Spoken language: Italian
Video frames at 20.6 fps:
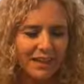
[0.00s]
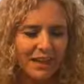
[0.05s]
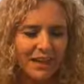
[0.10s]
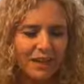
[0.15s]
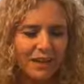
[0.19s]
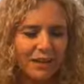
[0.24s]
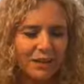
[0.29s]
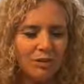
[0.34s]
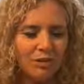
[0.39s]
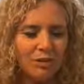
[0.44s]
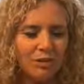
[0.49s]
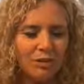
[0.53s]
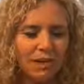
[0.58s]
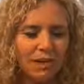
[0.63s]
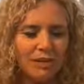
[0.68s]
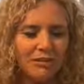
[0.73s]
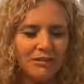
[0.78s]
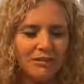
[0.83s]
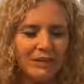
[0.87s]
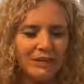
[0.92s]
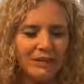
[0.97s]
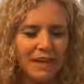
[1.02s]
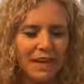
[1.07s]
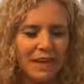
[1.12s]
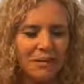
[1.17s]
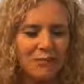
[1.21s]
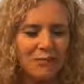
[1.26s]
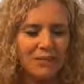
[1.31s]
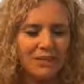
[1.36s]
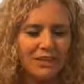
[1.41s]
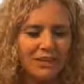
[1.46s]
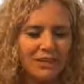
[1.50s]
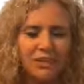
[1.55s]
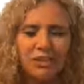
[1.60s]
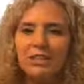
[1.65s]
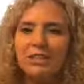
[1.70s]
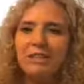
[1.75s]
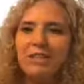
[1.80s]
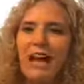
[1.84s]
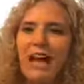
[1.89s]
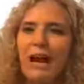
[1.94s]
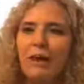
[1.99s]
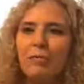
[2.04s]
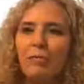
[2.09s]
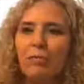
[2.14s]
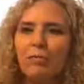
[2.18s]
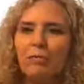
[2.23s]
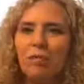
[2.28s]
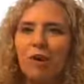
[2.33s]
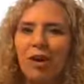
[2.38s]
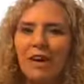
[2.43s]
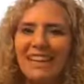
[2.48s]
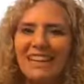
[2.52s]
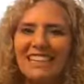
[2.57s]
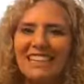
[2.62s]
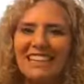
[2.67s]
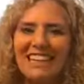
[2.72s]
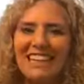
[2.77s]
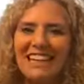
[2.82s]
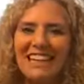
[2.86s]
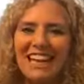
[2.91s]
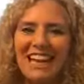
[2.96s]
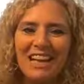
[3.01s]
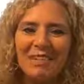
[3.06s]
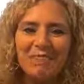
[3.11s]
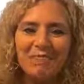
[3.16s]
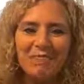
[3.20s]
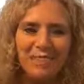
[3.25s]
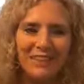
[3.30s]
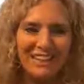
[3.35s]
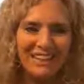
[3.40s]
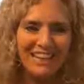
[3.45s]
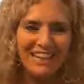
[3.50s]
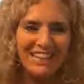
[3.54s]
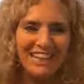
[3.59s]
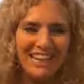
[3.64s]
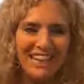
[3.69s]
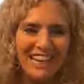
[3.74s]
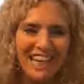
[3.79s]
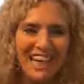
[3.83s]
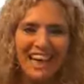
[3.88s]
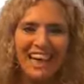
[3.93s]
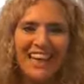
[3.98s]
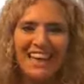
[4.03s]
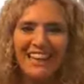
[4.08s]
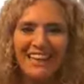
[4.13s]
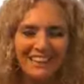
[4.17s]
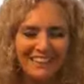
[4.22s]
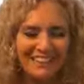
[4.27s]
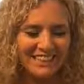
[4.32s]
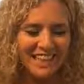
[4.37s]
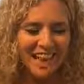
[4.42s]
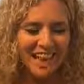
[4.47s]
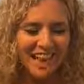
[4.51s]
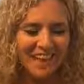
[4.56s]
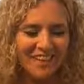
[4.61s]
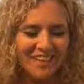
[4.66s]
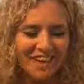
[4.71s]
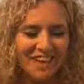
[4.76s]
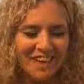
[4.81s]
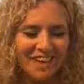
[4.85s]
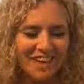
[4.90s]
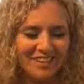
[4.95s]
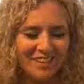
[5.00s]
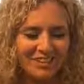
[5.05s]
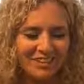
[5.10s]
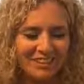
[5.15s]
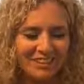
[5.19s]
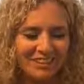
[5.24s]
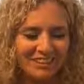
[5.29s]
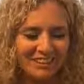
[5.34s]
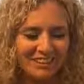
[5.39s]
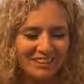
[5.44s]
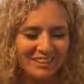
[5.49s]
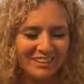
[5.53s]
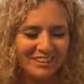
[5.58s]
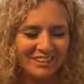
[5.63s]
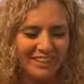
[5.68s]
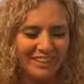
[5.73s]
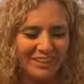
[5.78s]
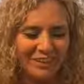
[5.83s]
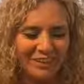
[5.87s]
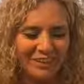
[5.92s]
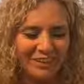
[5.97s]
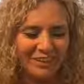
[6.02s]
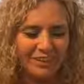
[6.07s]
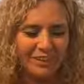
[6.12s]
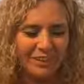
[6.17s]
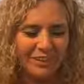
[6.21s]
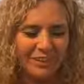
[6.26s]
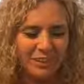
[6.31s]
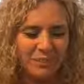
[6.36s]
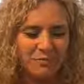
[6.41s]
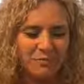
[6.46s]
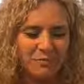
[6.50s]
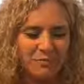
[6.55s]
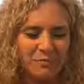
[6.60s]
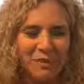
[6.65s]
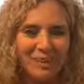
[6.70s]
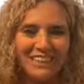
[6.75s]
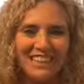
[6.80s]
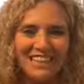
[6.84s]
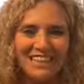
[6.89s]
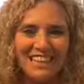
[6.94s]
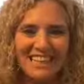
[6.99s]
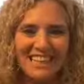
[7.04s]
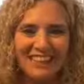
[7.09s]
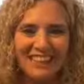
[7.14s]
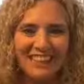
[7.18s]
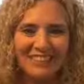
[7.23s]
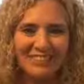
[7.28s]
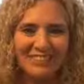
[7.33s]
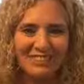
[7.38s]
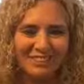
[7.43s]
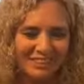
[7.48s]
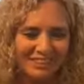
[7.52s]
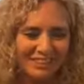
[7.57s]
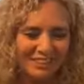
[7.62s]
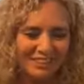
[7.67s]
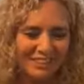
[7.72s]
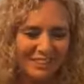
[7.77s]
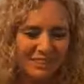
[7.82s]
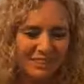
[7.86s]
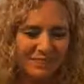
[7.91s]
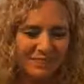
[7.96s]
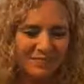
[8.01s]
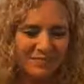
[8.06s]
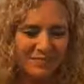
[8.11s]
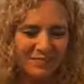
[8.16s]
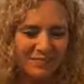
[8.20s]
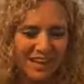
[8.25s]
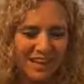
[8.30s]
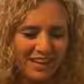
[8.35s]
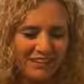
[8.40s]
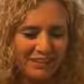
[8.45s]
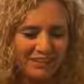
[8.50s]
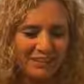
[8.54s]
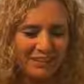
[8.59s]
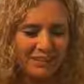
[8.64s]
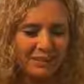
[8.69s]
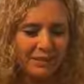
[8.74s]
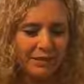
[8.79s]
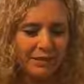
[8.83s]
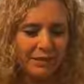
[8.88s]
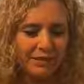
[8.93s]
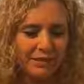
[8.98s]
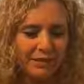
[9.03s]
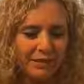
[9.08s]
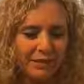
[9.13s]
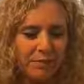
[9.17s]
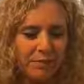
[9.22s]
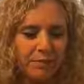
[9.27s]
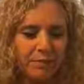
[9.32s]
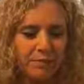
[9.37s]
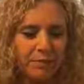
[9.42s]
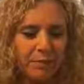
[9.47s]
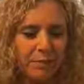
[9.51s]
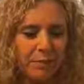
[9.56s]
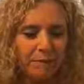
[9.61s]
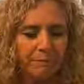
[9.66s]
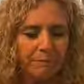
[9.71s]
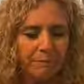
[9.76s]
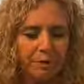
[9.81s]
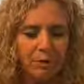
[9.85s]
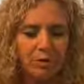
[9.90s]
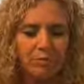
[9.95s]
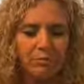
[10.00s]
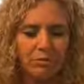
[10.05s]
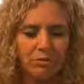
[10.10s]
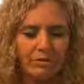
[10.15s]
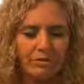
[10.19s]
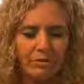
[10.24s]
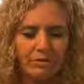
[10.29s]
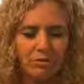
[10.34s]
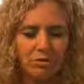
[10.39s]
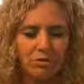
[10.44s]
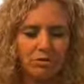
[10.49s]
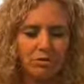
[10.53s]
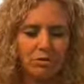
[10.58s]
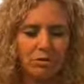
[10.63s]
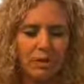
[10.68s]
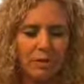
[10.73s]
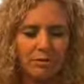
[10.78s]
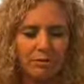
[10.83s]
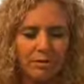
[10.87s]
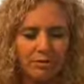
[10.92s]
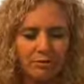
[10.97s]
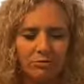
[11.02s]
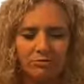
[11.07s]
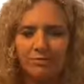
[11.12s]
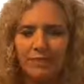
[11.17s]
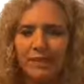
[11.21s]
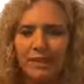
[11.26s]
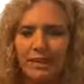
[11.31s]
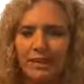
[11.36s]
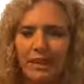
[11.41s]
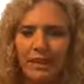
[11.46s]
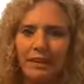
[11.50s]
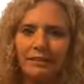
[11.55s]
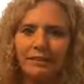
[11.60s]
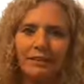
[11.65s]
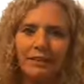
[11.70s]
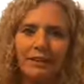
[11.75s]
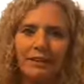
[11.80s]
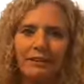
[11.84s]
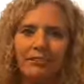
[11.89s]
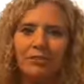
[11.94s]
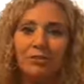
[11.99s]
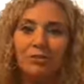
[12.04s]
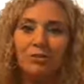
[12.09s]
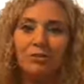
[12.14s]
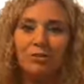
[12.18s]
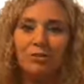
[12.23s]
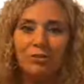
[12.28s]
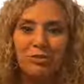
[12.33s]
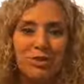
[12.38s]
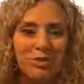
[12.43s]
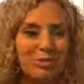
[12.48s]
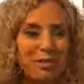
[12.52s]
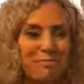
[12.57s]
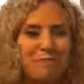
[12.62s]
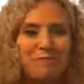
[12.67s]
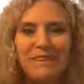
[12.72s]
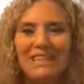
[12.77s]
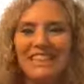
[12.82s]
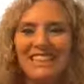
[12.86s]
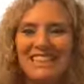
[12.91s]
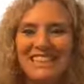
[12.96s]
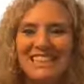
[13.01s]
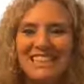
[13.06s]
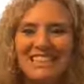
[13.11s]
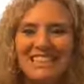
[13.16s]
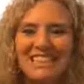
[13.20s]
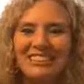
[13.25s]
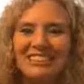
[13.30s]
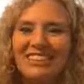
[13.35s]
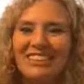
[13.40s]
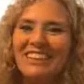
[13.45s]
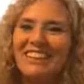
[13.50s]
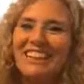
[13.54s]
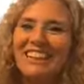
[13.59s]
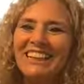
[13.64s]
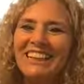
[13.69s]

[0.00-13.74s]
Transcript: Allora, vediamo se ci siamo. Buonasera, buonasera. Eli, ciao, eccoti, ti vedo. Buonasera a tutti. Eccoci qua, vediamo un po'. Io non mi vedo ancora, ma non fa niente. Vedo voi, va benissimo.